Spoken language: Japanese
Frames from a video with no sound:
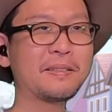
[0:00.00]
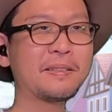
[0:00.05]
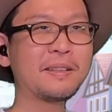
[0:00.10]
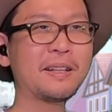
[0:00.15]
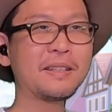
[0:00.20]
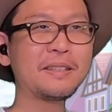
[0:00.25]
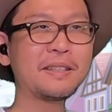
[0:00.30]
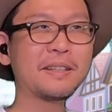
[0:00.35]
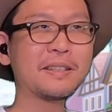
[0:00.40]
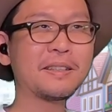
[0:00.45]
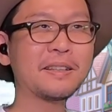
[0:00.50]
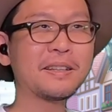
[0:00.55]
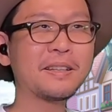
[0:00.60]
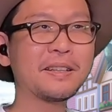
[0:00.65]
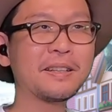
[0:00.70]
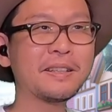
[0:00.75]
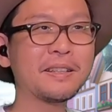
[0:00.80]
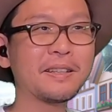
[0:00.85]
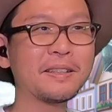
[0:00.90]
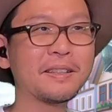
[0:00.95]
何が
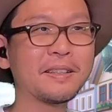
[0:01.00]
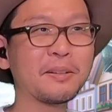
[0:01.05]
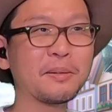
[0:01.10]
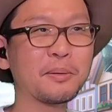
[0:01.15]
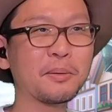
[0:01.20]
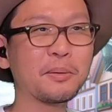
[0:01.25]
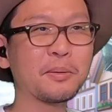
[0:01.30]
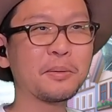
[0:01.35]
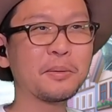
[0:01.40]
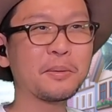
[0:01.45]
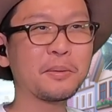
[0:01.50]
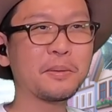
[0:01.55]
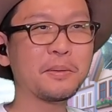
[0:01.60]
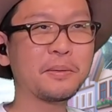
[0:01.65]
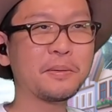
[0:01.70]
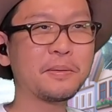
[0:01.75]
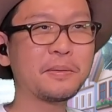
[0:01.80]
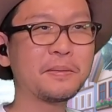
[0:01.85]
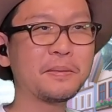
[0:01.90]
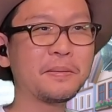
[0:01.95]
狙いなんだろう、この子。
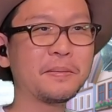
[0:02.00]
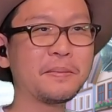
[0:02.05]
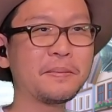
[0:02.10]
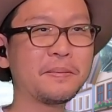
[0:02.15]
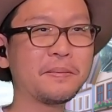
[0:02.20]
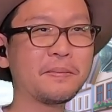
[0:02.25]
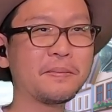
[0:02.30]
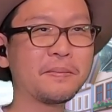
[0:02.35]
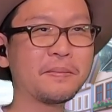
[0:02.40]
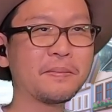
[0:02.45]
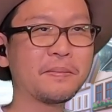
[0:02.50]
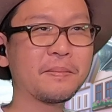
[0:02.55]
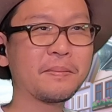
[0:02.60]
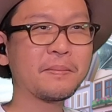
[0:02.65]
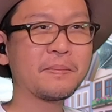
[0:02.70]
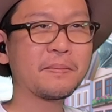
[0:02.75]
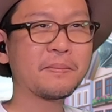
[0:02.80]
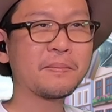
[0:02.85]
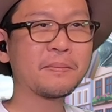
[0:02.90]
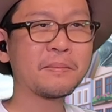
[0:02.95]

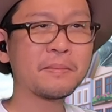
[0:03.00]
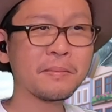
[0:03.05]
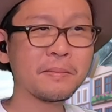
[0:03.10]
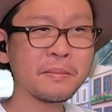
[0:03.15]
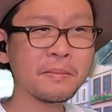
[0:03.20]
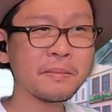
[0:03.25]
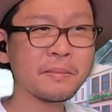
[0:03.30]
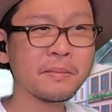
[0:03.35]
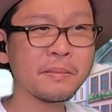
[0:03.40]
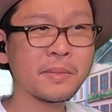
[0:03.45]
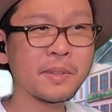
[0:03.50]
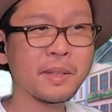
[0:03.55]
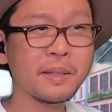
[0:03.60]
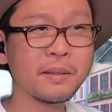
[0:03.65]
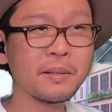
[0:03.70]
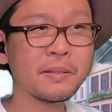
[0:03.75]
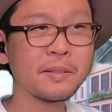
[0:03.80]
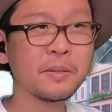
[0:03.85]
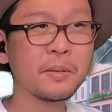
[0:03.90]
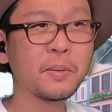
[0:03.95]
うーん、
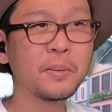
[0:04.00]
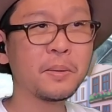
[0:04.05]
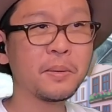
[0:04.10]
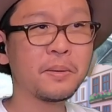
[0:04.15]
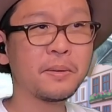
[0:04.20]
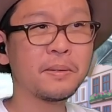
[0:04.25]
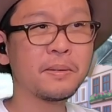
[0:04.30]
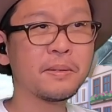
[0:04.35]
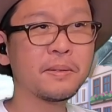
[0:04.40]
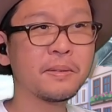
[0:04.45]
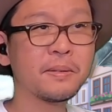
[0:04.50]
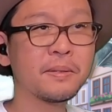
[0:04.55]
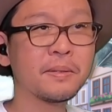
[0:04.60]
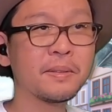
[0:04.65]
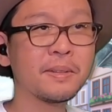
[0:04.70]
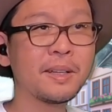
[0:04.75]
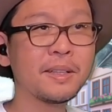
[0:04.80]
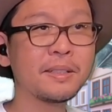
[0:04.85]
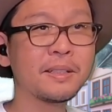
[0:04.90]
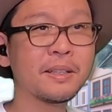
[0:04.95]
そこ。
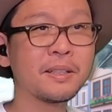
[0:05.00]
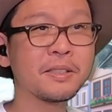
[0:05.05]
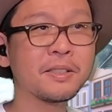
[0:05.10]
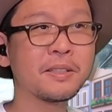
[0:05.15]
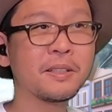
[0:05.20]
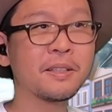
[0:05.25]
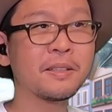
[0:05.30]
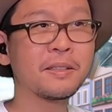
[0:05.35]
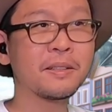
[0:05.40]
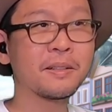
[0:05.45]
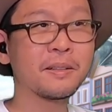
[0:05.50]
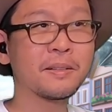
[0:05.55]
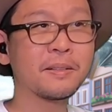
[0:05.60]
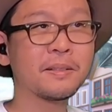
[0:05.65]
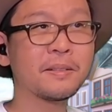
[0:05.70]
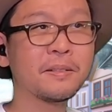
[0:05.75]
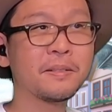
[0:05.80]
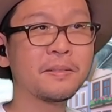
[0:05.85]
何がしたいんだ。